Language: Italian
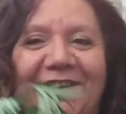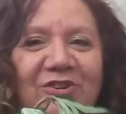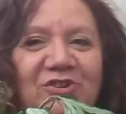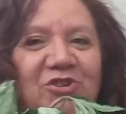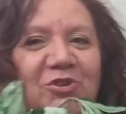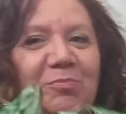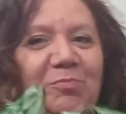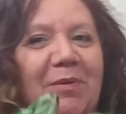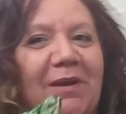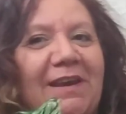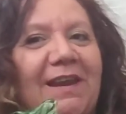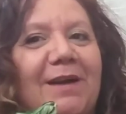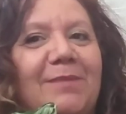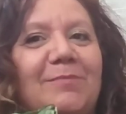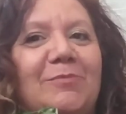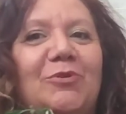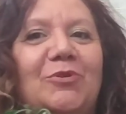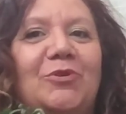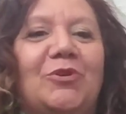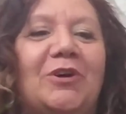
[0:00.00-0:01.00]
oggi
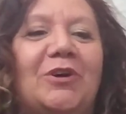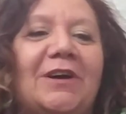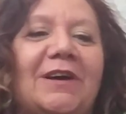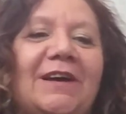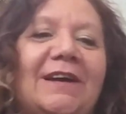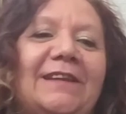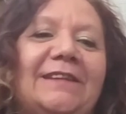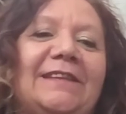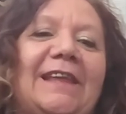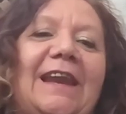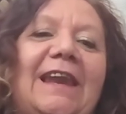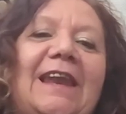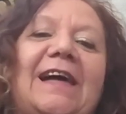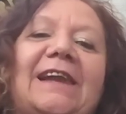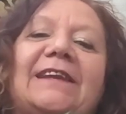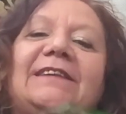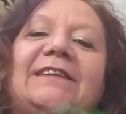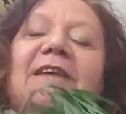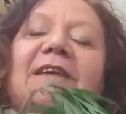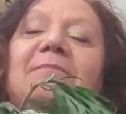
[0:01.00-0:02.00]
parliamo
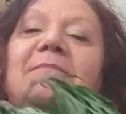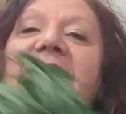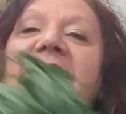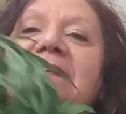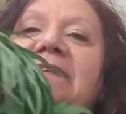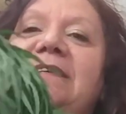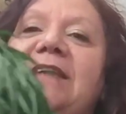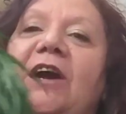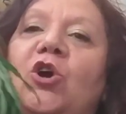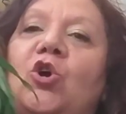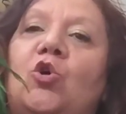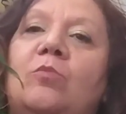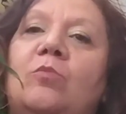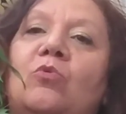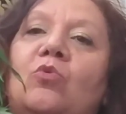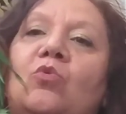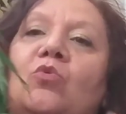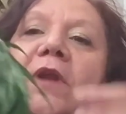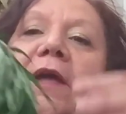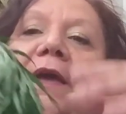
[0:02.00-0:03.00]
dell'Artemisia
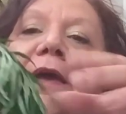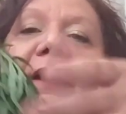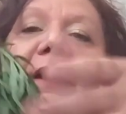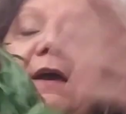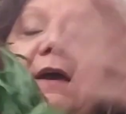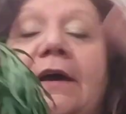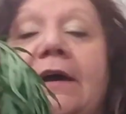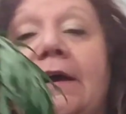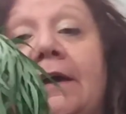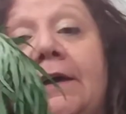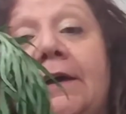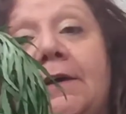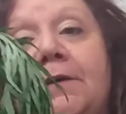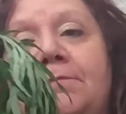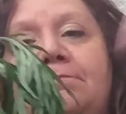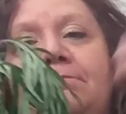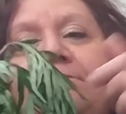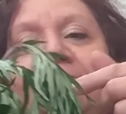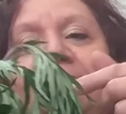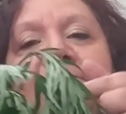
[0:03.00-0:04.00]
comune.
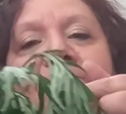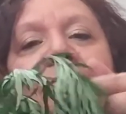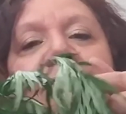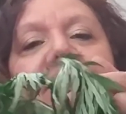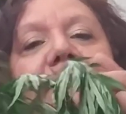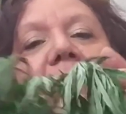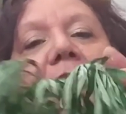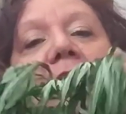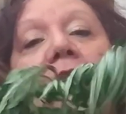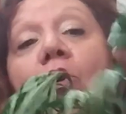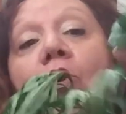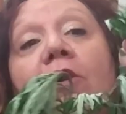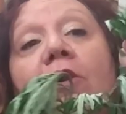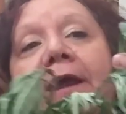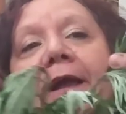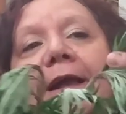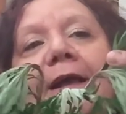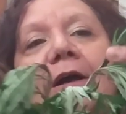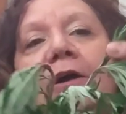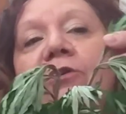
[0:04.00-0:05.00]
Eh, l'ho
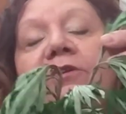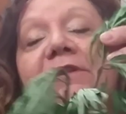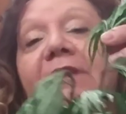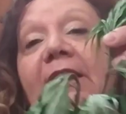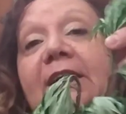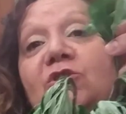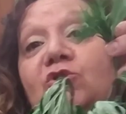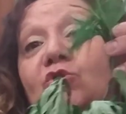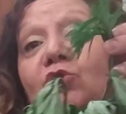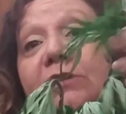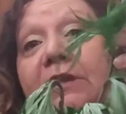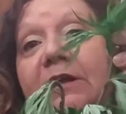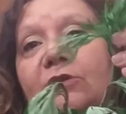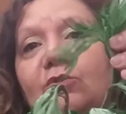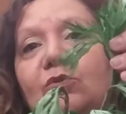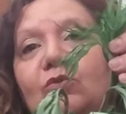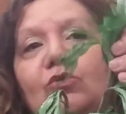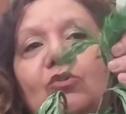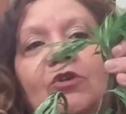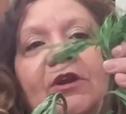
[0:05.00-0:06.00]
raccolta
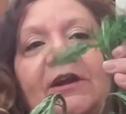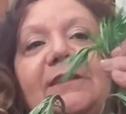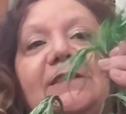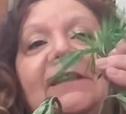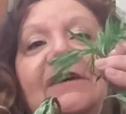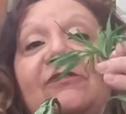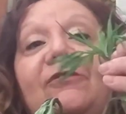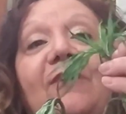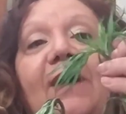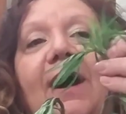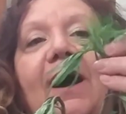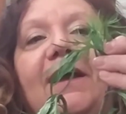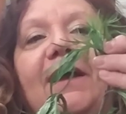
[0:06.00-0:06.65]
soltanto un'oretta fa